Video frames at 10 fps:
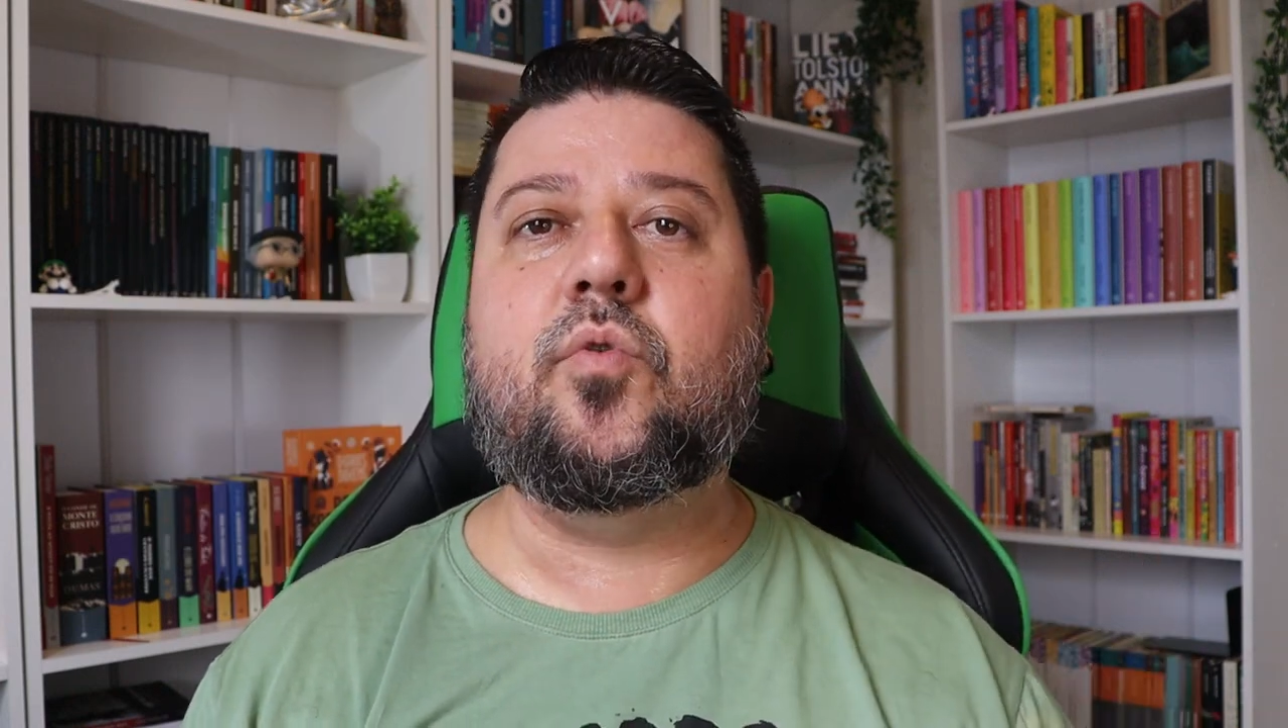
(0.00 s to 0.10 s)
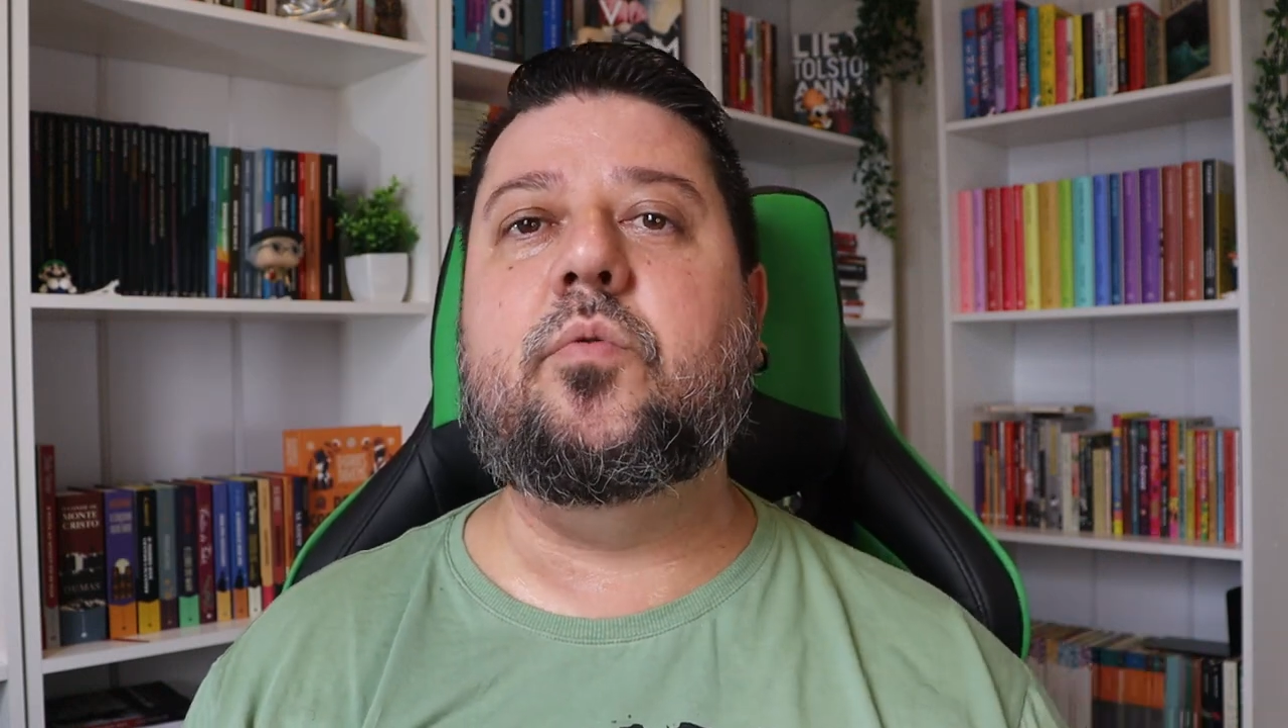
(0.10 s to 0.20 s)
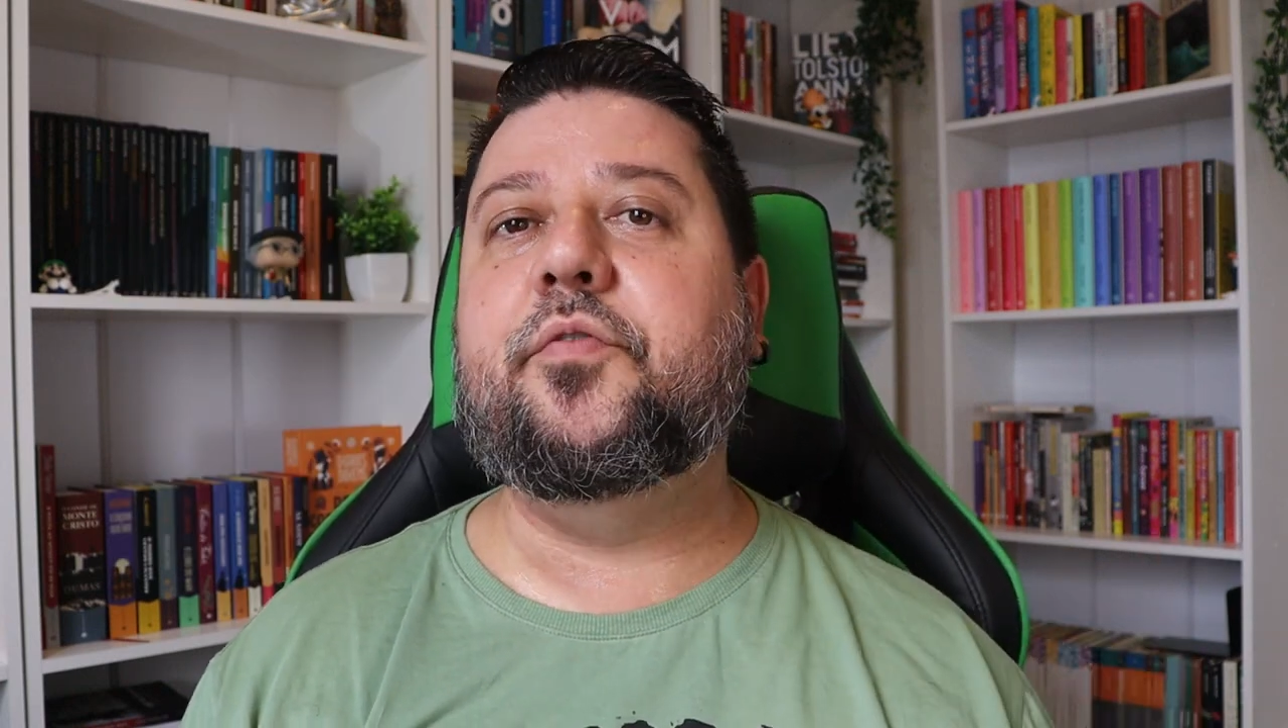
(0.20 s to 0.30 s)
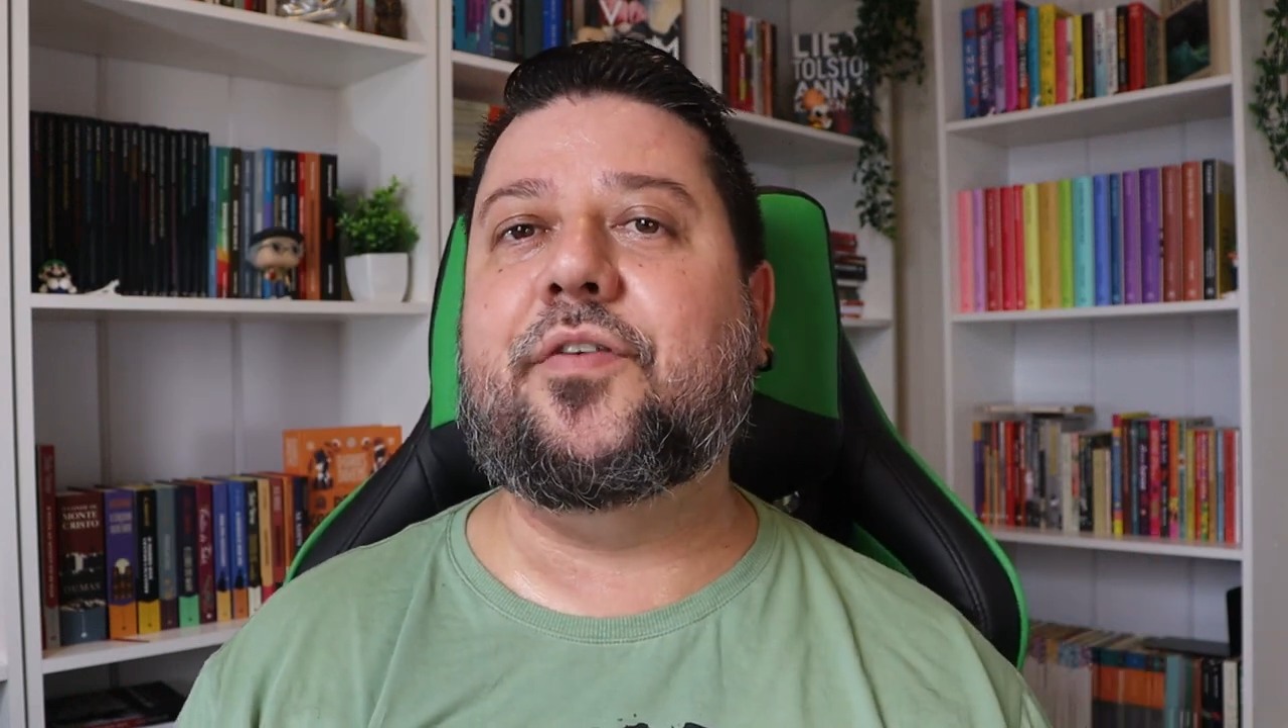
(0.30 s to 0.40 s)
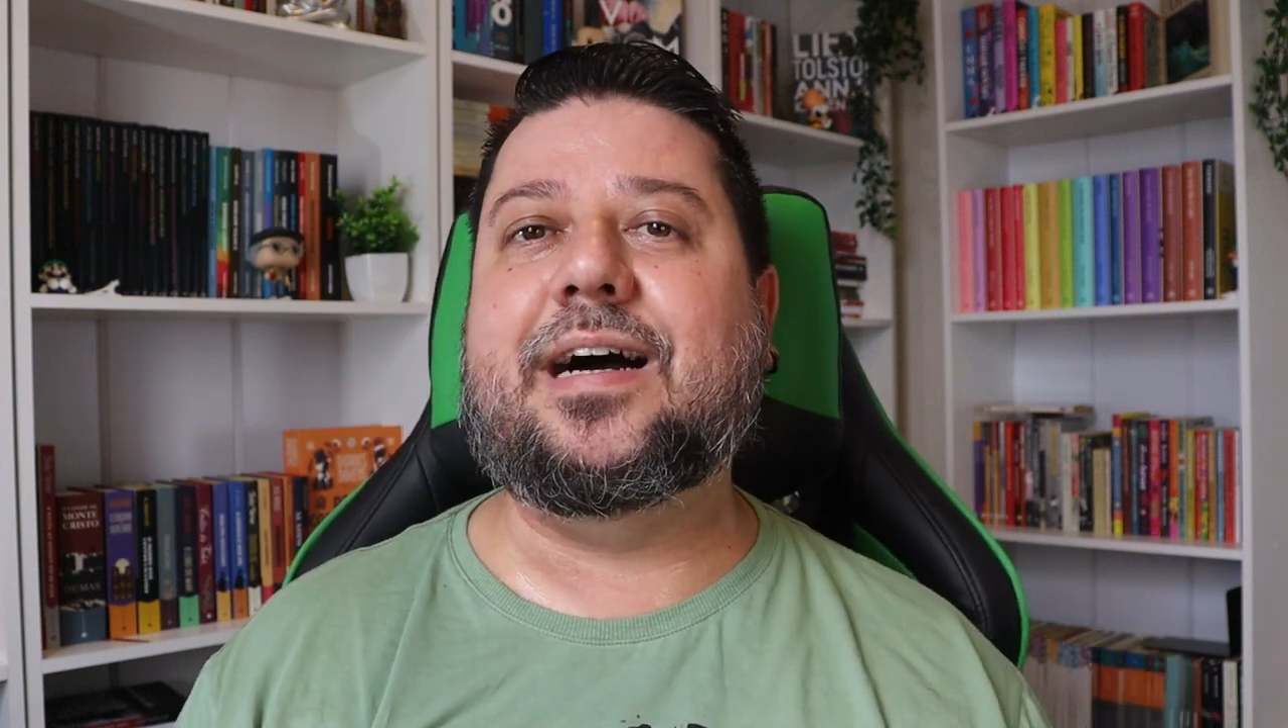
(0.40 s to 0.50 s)

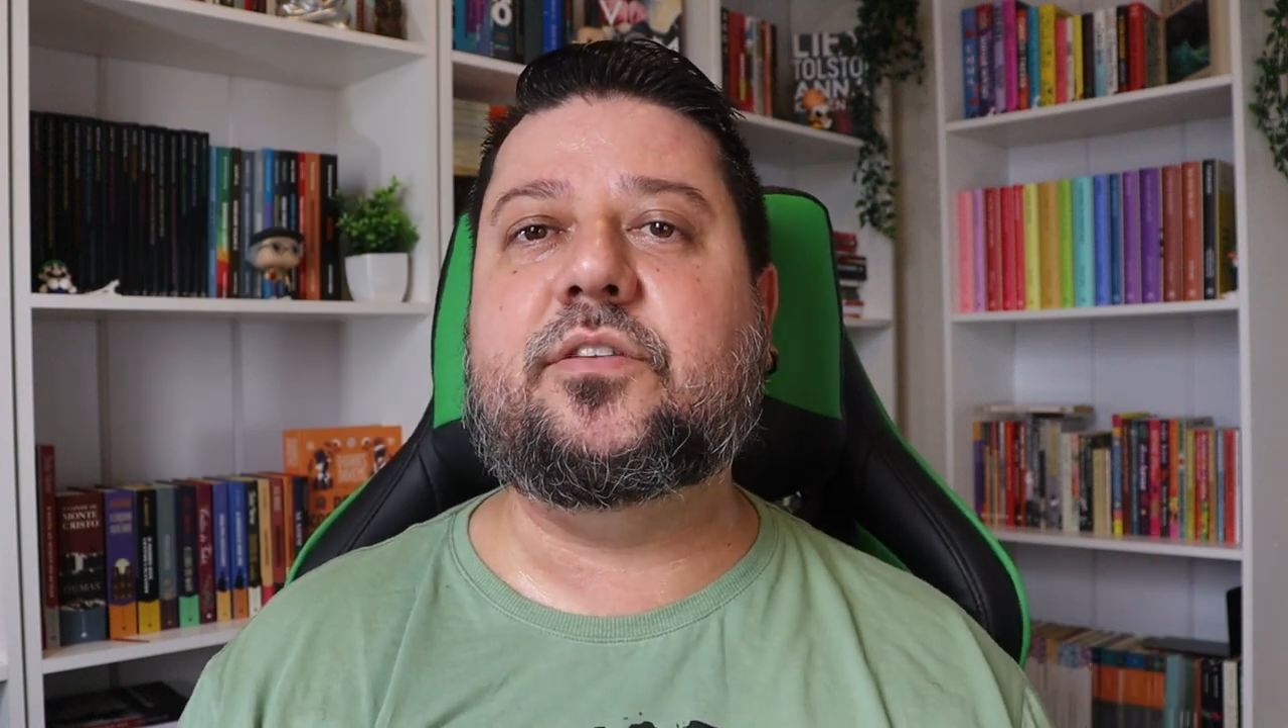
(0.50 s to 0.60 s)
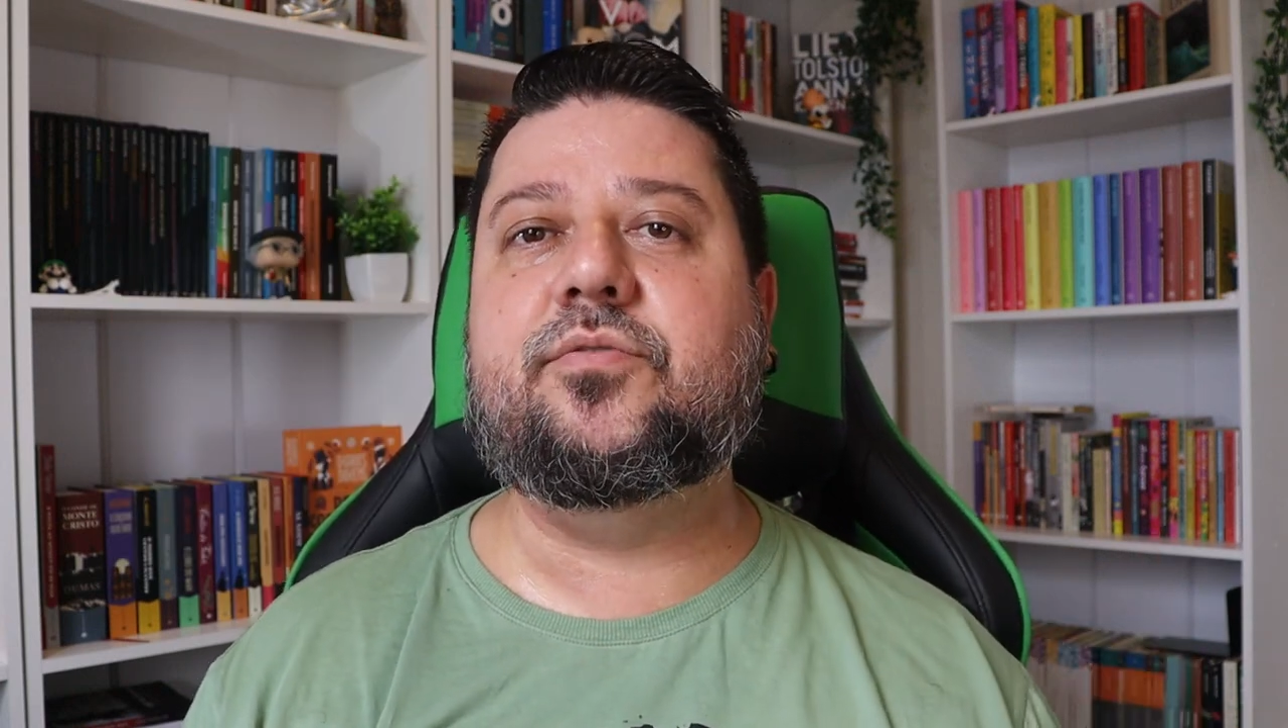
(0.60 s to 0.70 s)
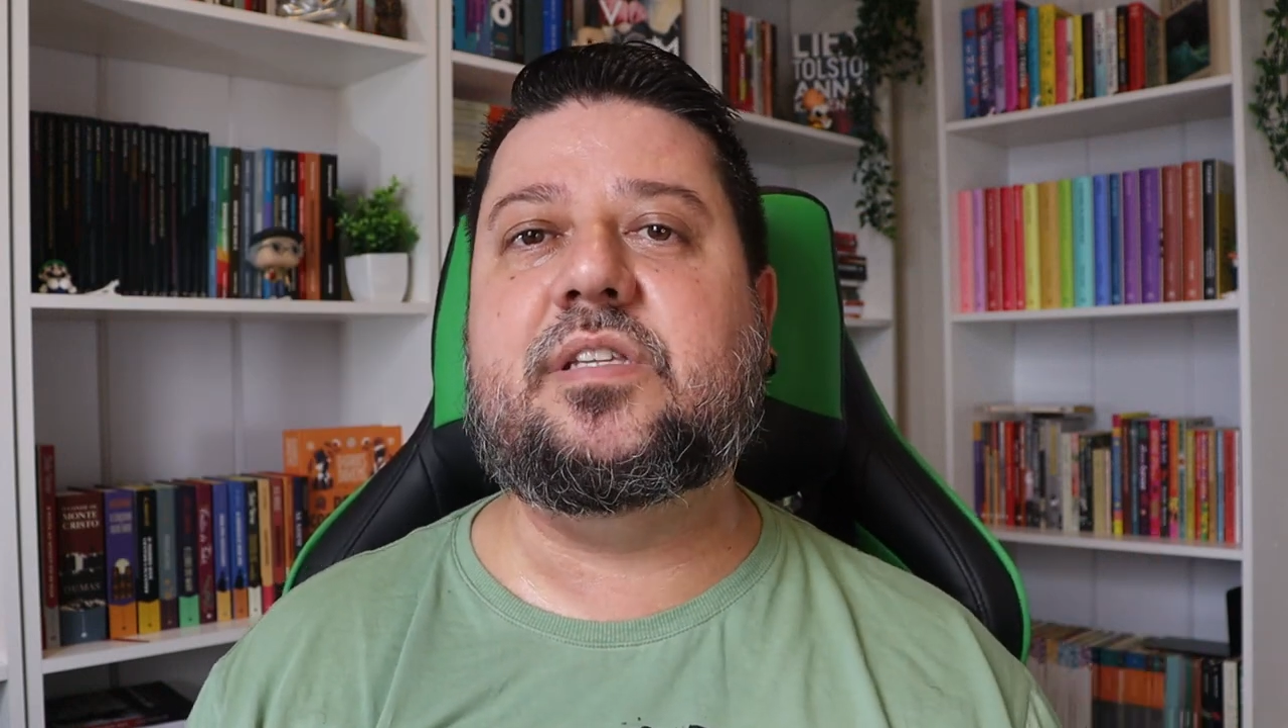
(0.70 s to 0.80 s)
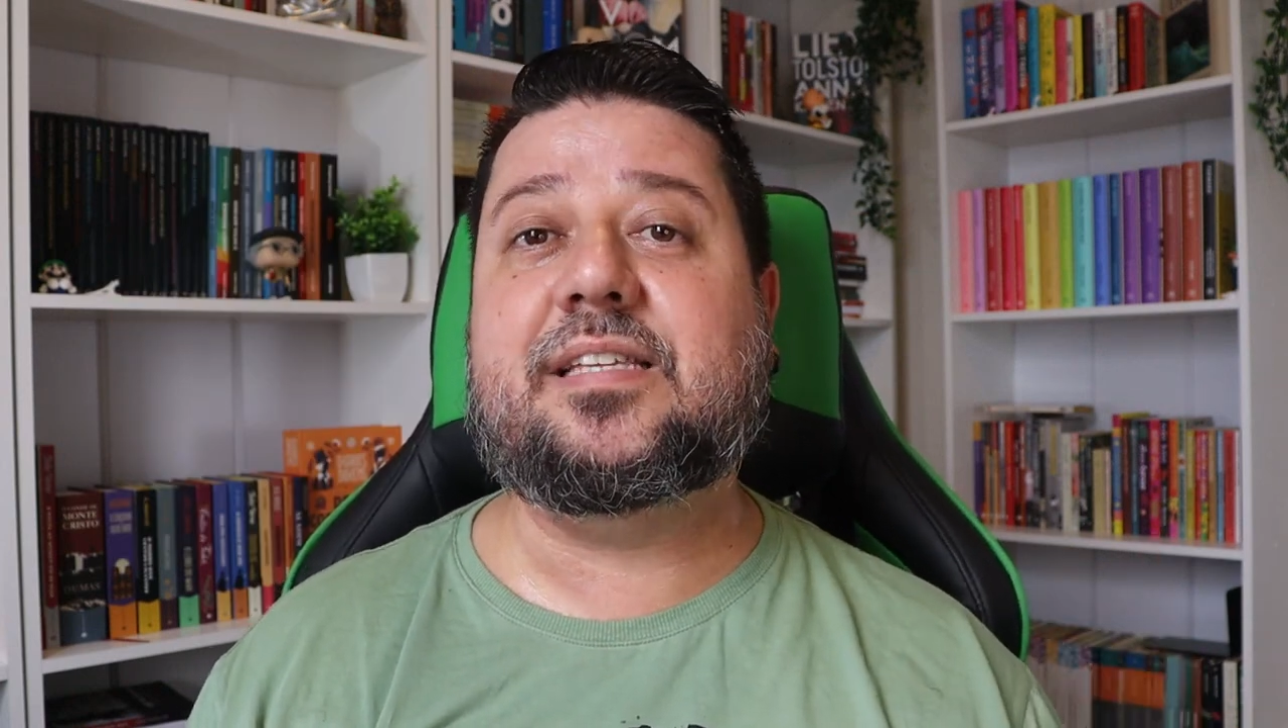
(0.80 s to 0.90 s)
com o fato